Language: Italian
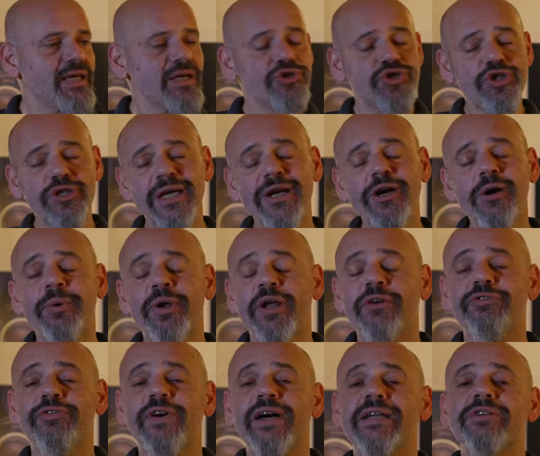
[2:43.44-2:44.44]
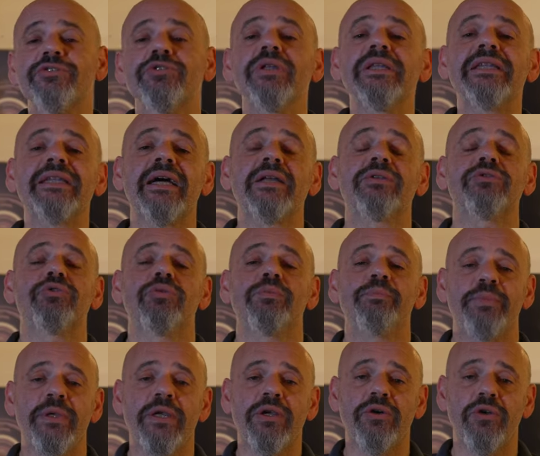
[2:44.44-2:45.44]
Ci tengo però a fare soltanto un
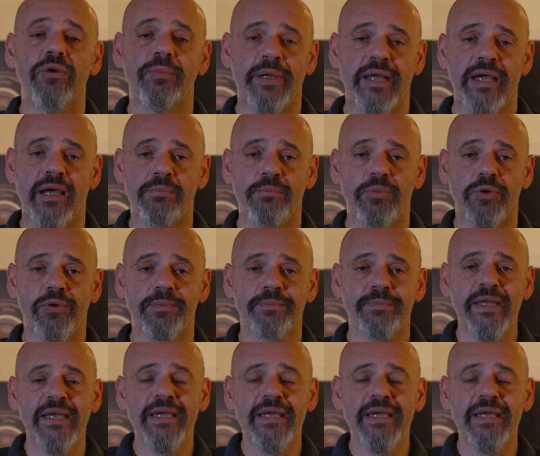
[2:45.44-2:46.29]
piccolo preambolo,